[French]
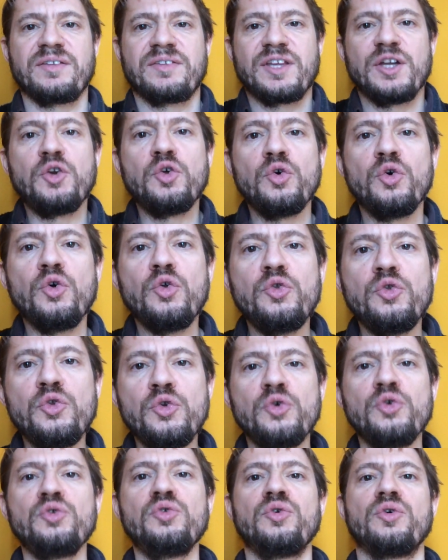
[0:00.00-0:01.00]
C'est le
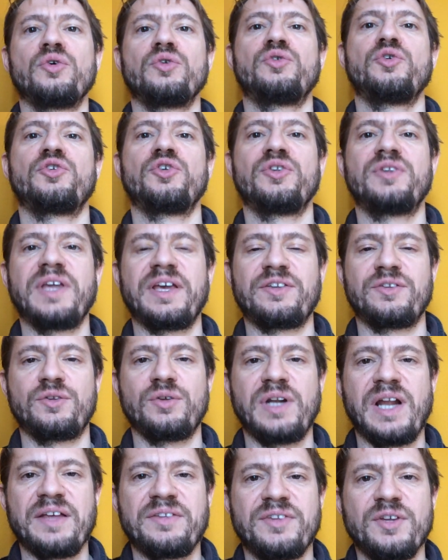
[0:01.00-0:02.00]
nœud de ce
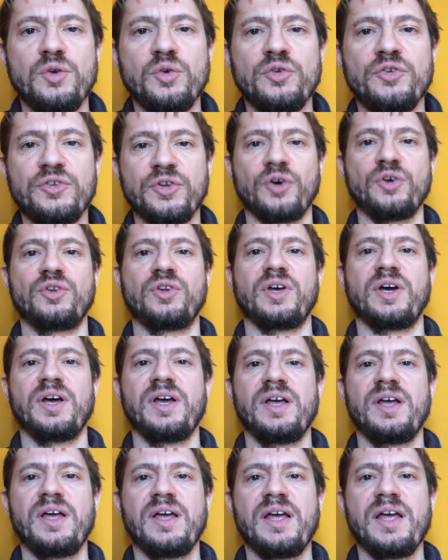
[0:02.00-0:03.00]
texte-là, c'est le
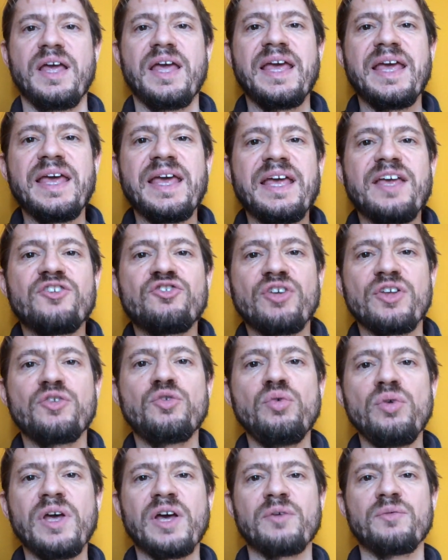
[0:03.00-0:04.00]
centre.
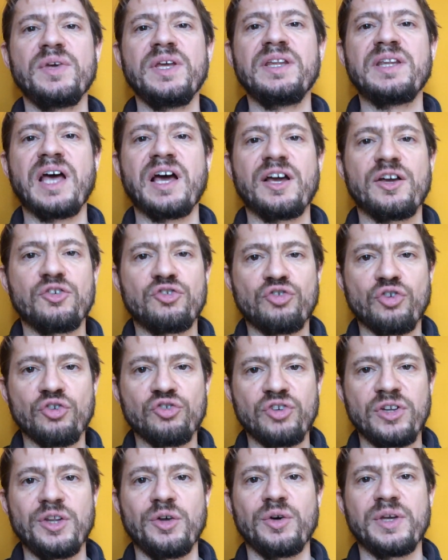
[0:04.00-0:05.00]
Jésus invite à
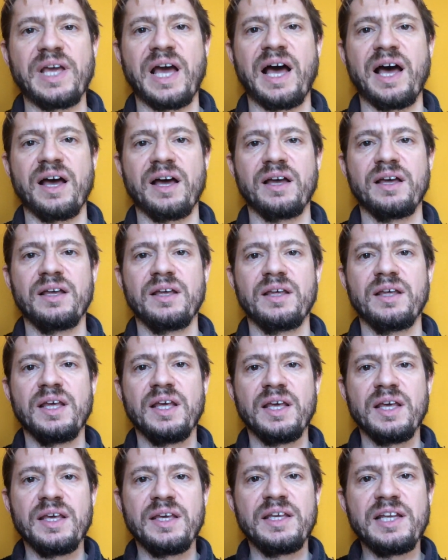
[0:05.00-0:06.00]
changer de regard.
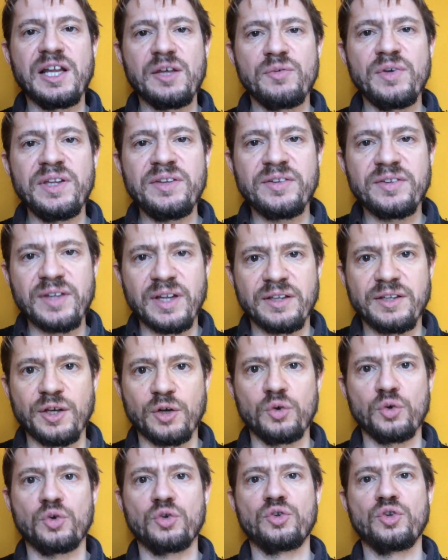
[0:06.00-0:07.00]
Il invite ses
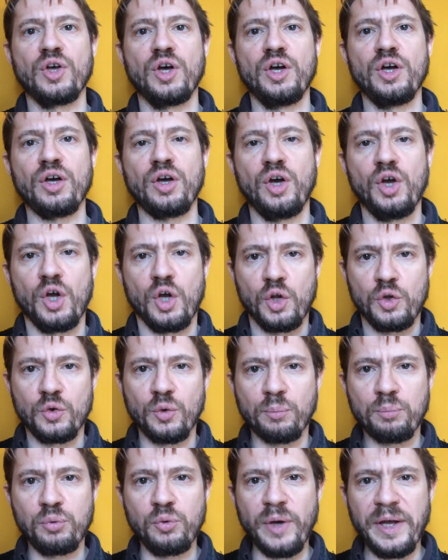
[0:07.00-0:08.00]
interlocuteurs
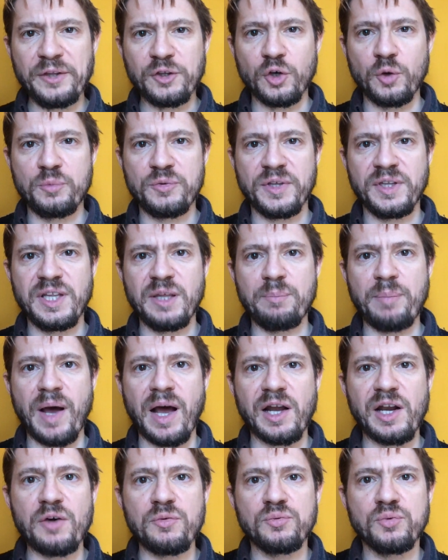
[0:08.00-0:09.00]
non plus à être obsédés
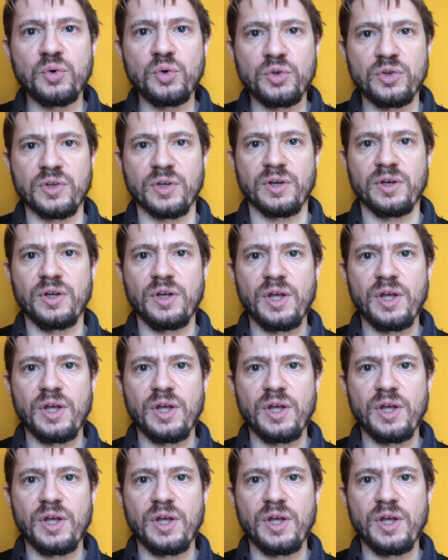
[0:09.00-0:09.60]
par la faute.